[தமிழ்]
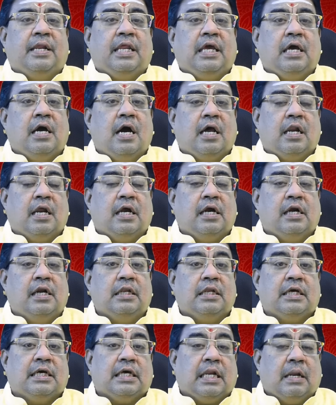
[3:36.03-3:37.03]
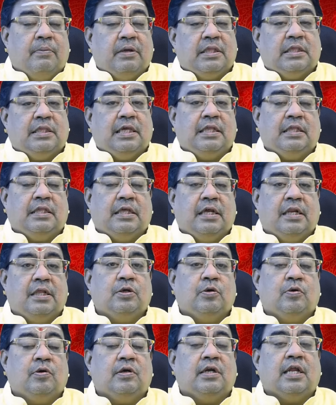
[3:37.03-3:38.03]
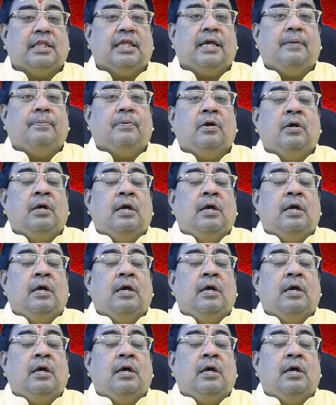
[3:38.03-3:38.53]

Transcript: பரிகாரங்களின் கிரமத்தை தெரிந்து கொண்டு அதை